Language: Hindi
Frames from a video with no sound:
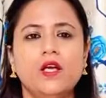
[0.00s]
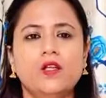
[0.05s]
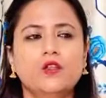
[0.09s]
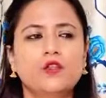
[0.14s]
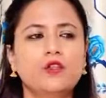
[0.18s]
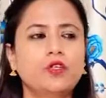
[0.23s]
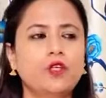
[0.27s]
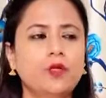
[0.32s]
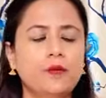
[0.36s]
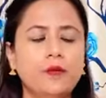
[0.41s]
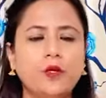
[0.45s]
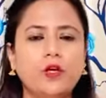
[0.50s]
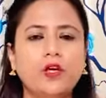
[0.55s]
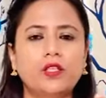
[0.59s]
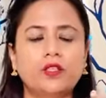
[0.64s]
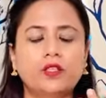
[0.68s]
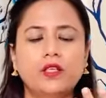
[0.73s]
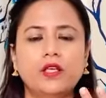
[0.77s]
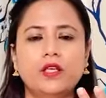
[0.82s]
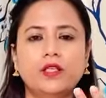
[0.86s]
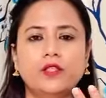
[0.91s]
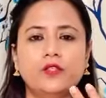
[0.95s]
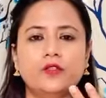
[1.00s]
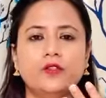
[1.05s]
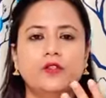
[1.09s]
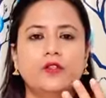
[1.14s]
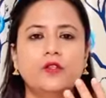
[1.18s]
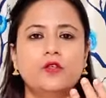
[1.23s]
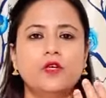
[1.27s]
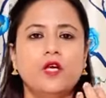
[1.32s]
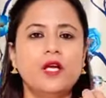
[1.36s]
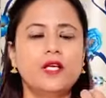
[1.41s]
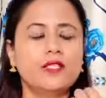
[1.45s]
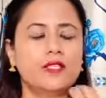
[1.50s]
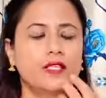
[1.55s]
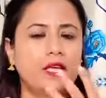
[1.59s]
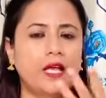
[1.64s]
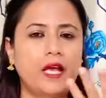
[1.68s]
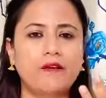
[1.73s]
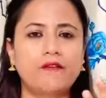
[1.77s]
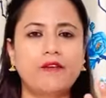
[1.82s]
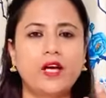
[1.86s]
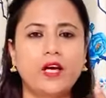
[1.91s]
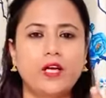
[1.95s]
थोड़े बहुत यू नो
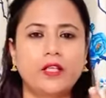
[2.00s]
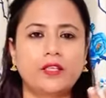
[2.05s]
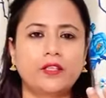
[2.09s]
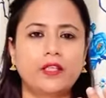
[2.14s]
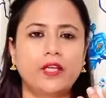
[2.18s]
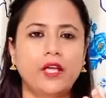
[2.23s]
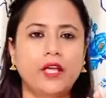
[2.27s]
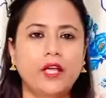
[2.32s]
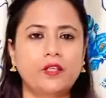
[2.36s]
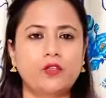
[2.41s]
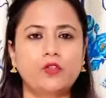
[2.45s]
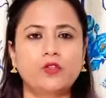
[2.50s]
सलाइवा आते हैं